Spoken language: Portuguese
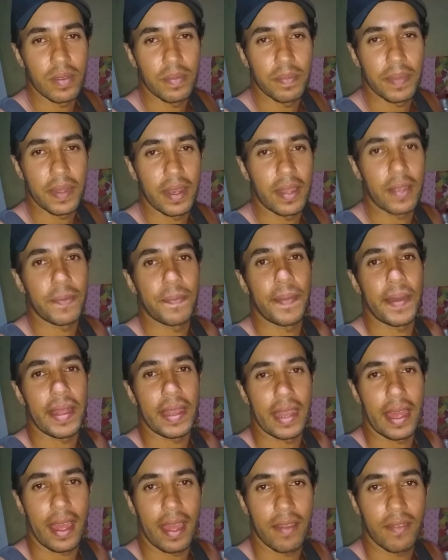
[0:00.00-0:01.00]
Pelas
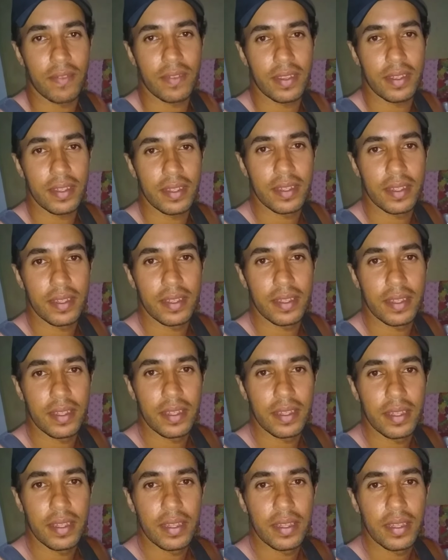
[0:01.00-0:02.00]
palavras
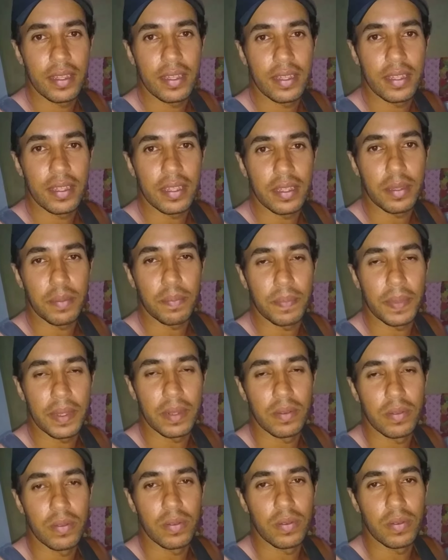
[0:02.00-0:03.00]
e
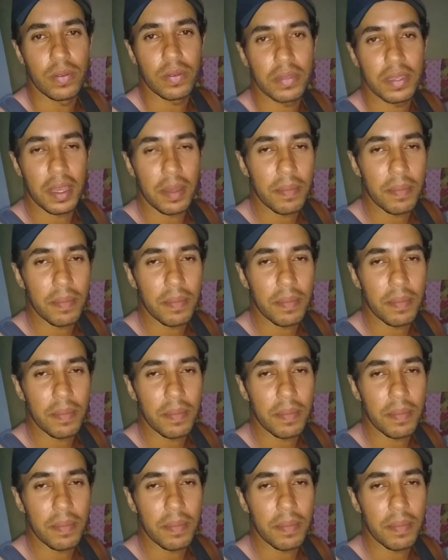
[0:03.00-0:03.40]
pelo que a